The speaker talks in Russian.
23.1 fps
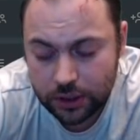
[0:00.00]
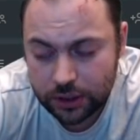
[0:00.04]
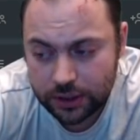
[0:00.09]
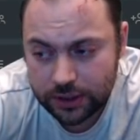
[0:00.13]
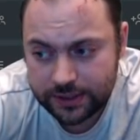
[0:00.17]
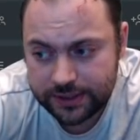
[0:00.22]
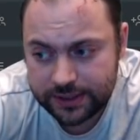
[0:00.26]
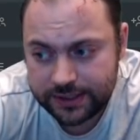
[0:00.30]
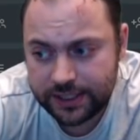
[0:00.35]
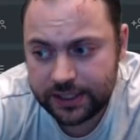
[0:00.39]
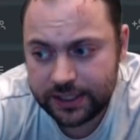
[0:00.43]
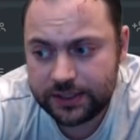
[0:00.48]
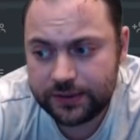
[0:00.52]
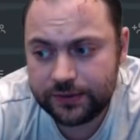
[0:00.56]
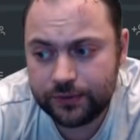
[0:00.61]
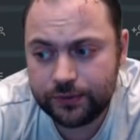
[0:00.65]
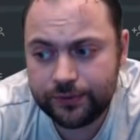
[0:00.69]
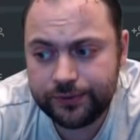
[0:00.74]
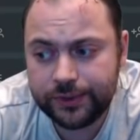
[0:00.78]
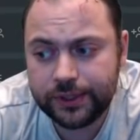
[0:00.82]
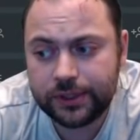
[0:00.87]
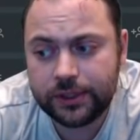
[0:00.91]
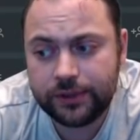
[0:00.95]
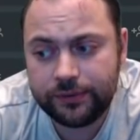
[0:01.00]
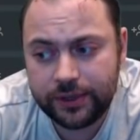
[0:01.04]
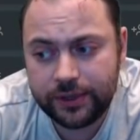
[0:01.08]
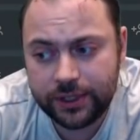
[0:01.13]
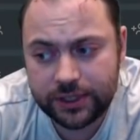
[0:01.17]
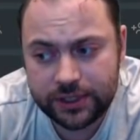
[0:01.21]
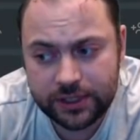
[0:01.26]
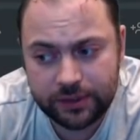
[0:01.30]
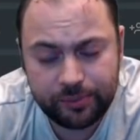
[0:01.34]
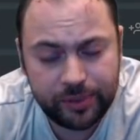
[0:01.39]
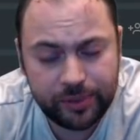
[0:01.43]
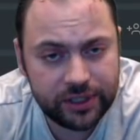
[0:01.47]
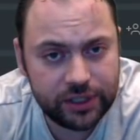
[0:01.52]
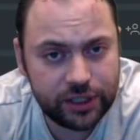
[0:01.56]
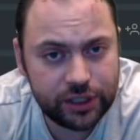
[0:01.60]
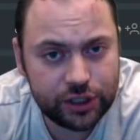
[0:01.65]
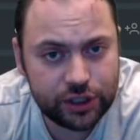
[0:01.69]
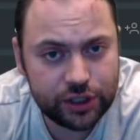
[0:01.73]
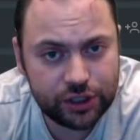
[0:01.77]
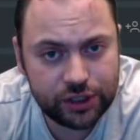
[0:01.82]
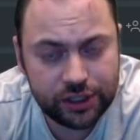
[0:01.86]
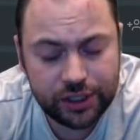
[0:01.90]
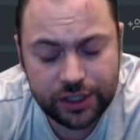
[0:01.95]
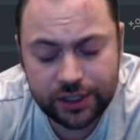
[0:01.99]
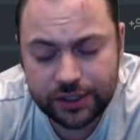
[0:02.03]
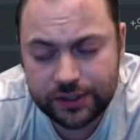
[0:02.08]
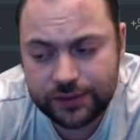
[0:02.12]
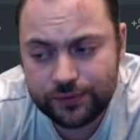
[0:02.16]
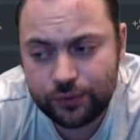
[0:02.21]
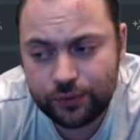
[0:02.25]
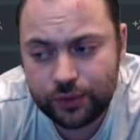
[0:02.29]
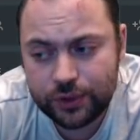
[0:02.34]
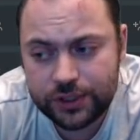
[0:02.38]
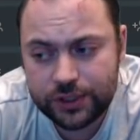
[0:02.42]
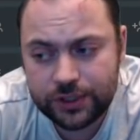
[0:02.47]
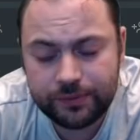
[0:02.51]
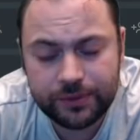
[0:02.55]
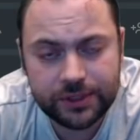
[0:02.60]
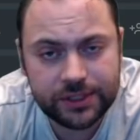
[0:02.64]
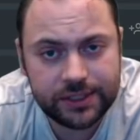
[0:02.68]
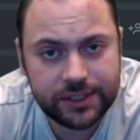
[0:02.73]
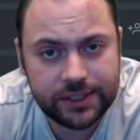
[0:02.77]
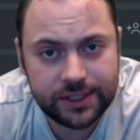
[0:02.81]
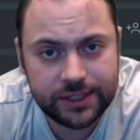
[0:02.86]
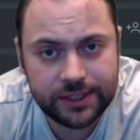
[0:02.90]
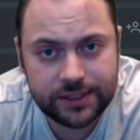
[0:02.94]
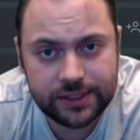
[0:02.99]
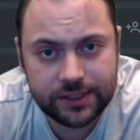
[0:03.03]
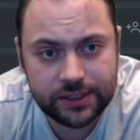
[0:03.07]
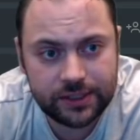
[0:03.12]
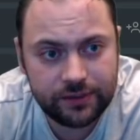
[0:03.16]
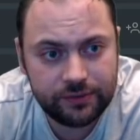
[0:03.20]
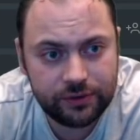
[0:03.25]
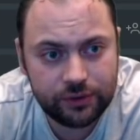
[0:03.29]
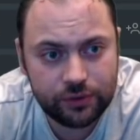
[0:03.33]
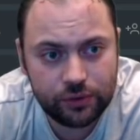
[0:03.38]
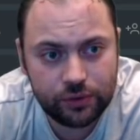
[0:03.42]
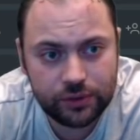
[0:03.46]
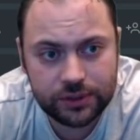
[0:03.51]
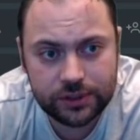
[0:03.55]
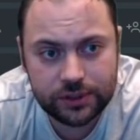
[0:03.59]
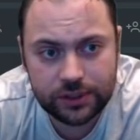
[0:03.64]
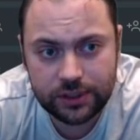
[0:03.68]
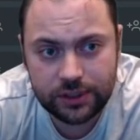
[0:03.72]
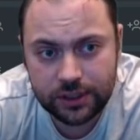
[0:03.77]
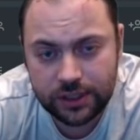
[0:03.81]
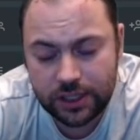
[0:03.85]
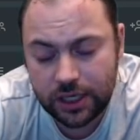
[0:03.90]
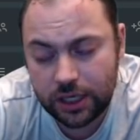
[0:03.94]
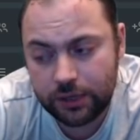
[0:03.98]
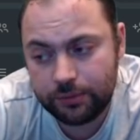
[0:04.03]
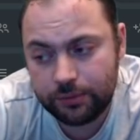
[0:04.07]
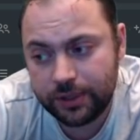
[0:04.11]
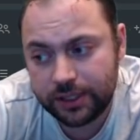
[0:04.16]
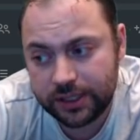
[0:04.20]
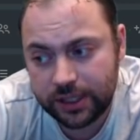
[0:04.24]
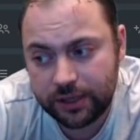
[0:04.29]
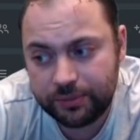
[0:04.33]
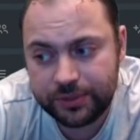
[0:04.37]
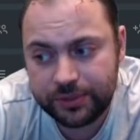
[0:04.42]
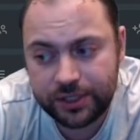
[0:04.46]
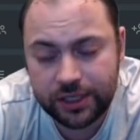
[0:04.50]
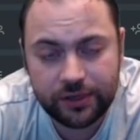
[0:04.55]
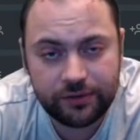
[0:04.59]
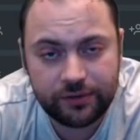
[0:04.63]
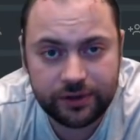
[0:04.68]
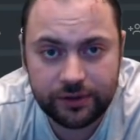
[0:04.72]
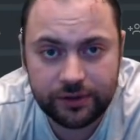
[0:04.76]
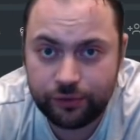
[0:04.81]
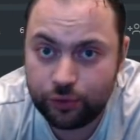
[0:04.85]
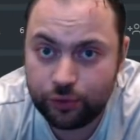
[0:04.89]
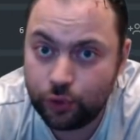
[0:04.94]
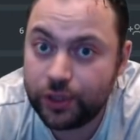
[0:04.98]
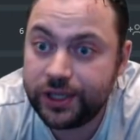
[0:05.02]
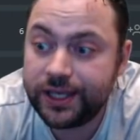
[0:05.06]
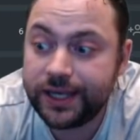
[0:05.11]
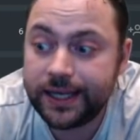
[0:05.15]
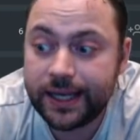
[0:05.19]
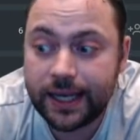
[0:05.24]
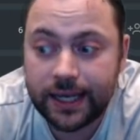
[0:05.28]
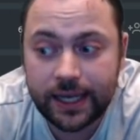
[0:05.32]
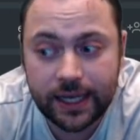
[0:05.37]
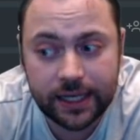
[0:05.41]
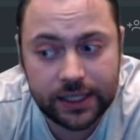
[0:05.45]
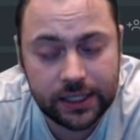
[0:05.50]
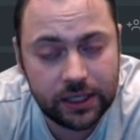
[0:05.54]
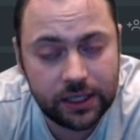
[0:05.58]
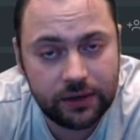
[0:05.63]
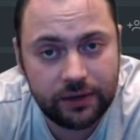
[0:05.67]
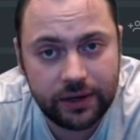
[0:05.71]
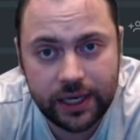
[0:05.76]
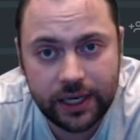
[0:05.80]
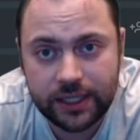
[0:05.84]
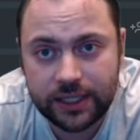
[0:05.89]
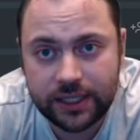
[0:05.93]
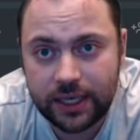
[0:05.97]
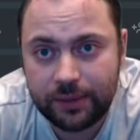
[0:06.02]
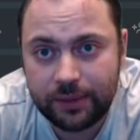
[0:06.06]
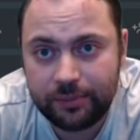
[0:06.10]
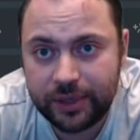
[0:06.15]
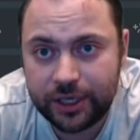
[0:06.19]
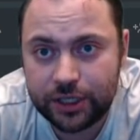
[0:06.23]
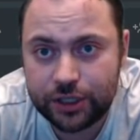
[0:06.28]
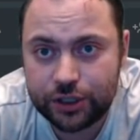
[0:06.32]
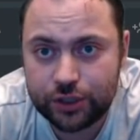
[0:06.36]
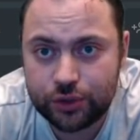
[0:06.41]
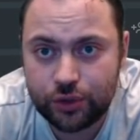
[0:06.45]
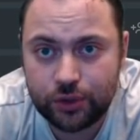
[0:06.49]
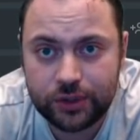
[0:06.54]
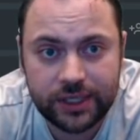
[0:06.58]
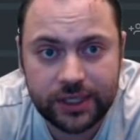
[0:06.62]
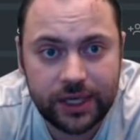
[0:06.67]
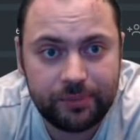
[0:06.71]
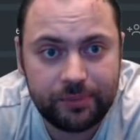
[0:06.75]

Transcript: Здесь в этой версии поддержка 3080, 3090 и как бы адаптировано, вроде как они говорят, для 5600, для